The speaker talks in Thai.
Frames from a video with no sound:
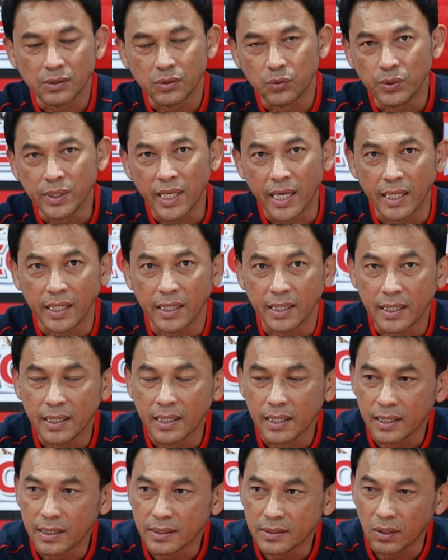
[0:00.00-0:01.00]
สูงใหญ่
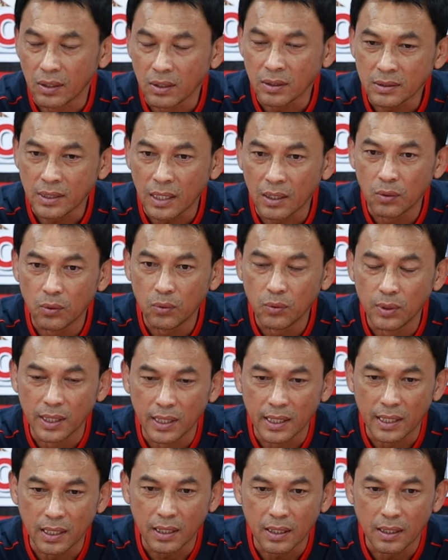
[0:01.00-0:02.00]
ทั้งทั้งคู่
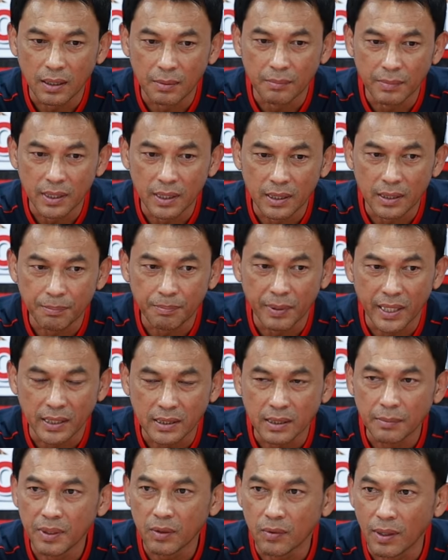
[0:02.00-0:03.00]
เลยแล้วก็มีปีก
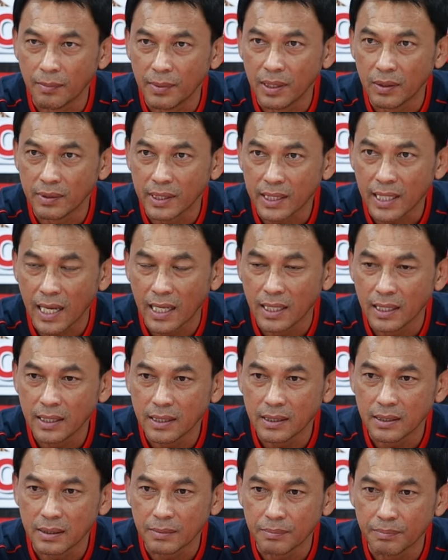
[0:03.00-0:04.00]
ที่มีความเร็วในการ
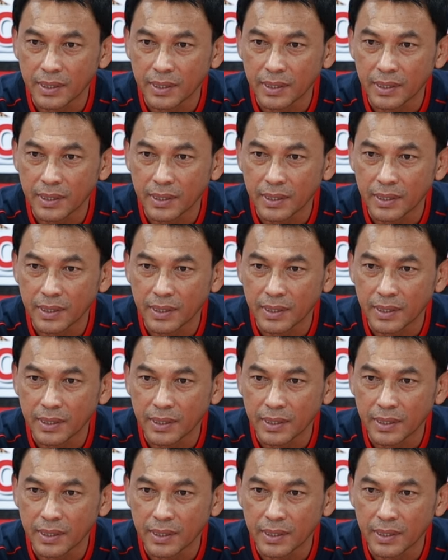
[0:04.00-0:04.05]
เล่น